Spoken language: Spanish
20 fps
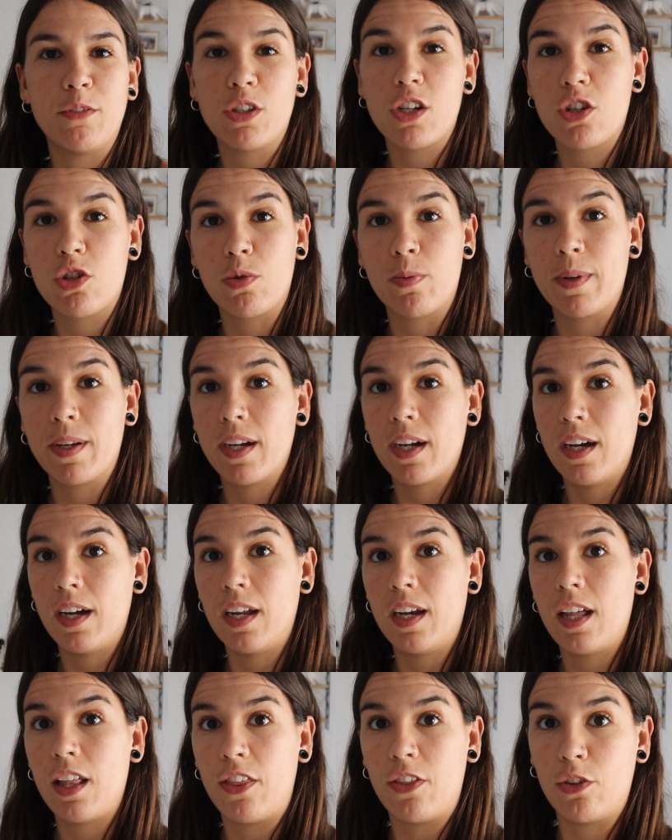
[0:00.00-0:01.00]
vamos a subir
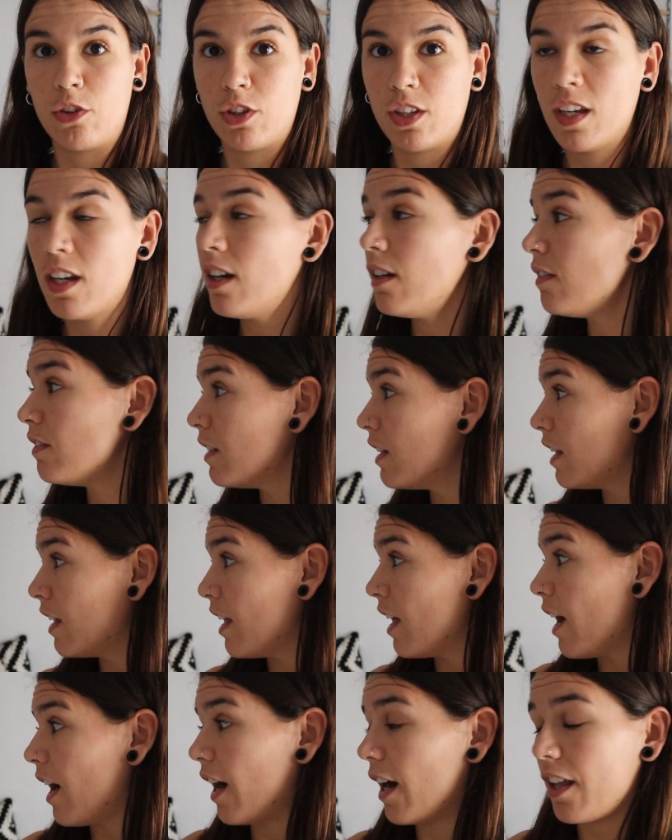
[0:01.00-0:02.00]
a la azotea,
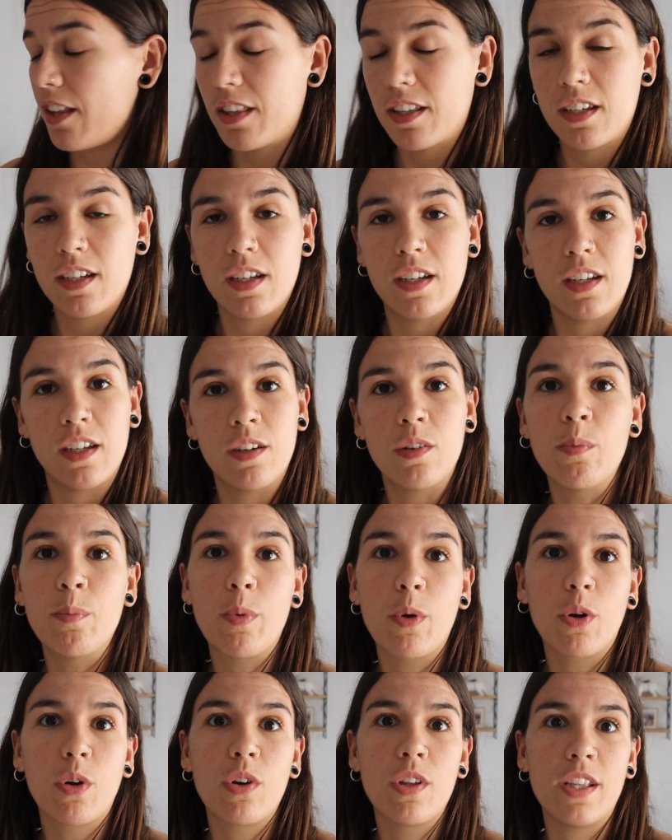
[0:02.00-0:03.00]
hacer
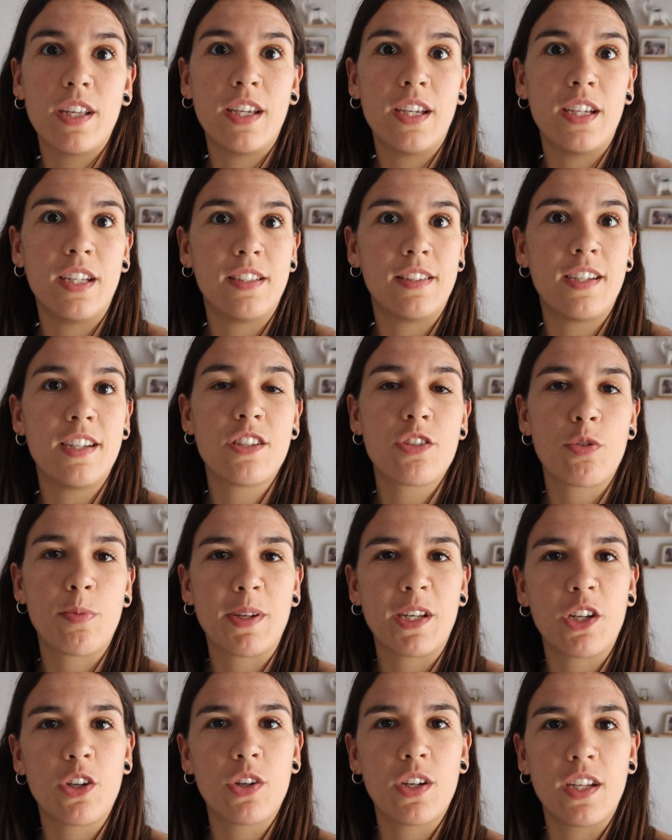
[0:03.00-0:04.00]
un poco de tren
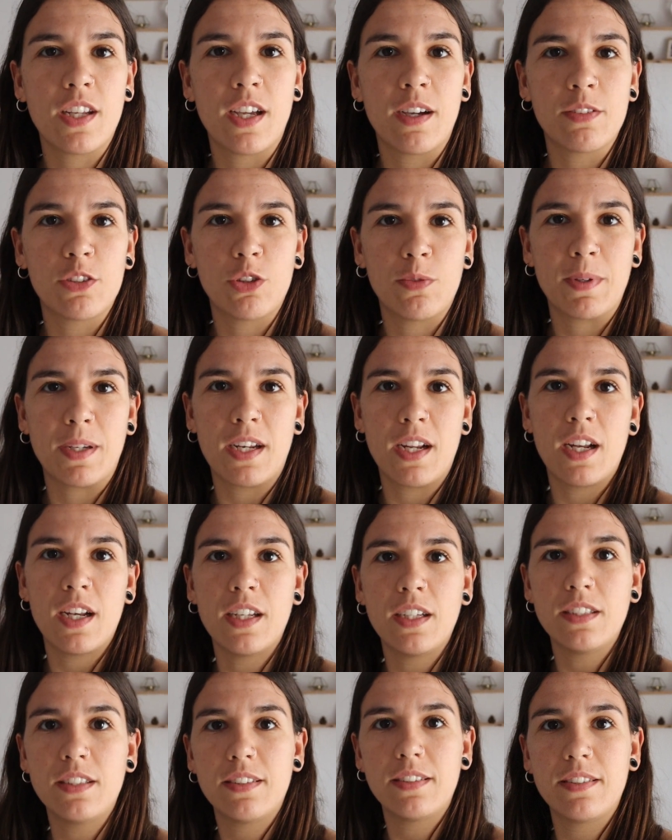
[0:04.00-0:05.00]
superior y
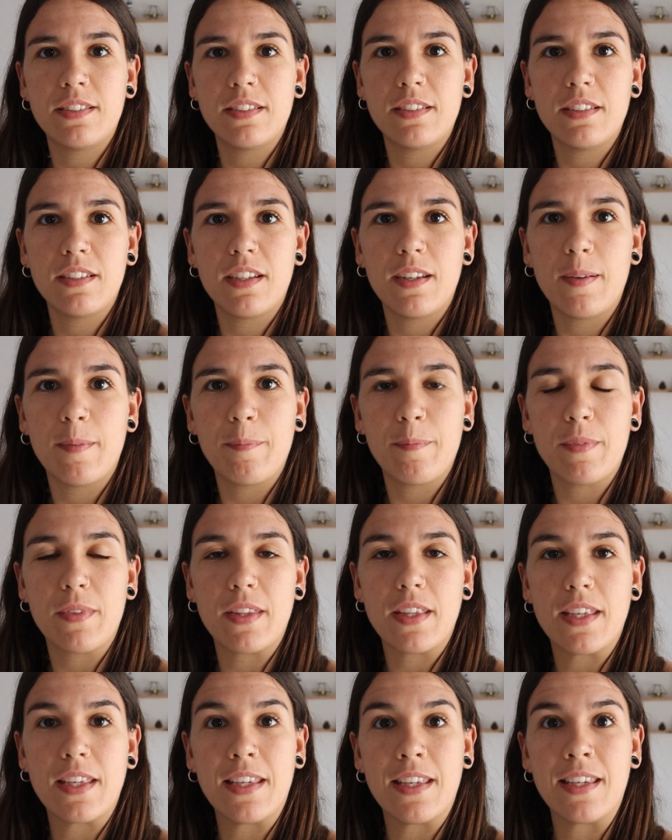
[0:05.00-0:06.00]
abdominales.
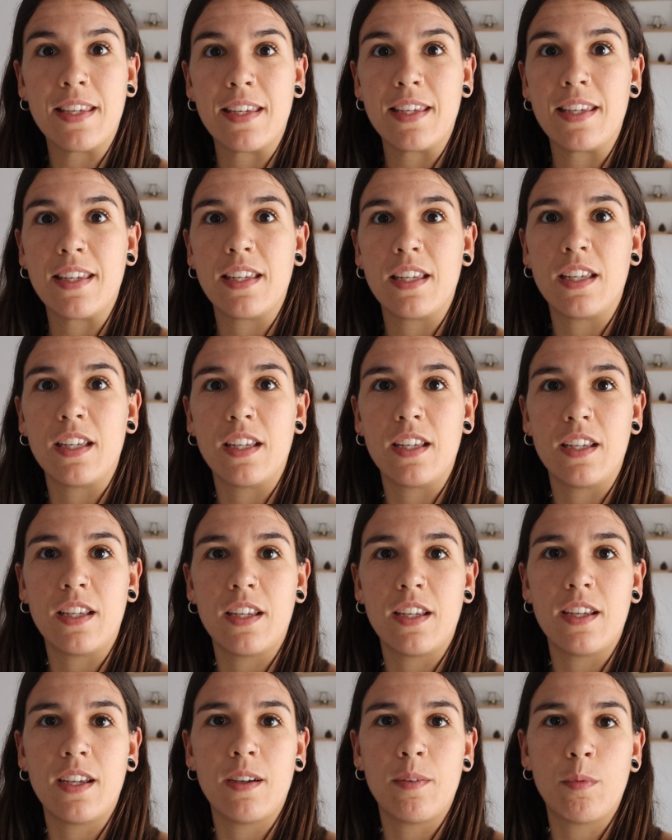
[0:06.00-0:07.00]

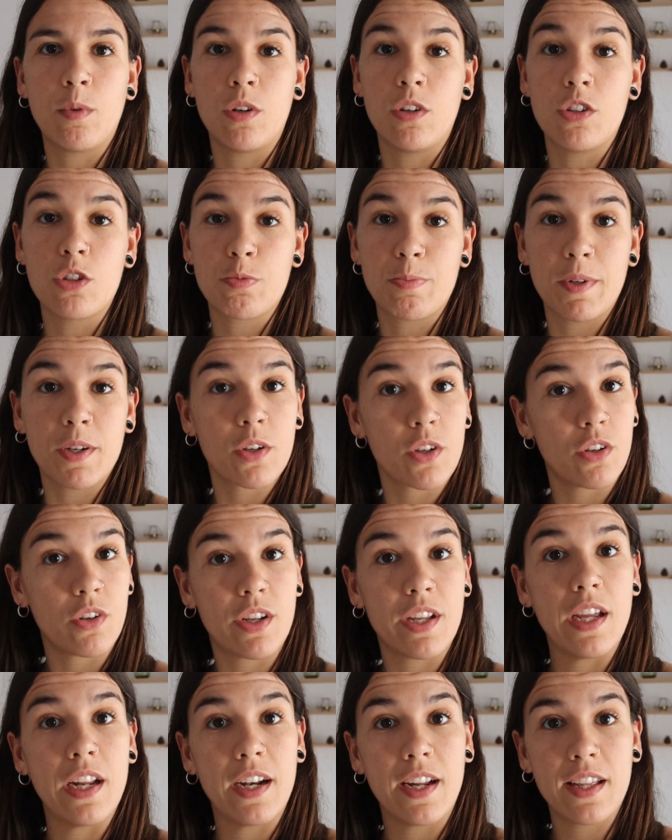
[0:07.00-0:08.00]
Y bueno, espero que
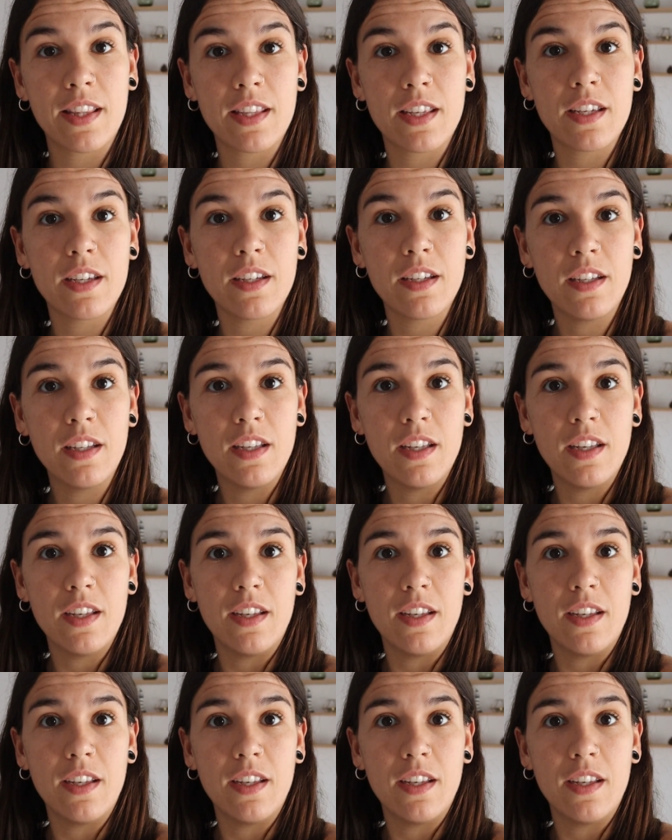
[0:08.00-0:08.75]
no haya nadie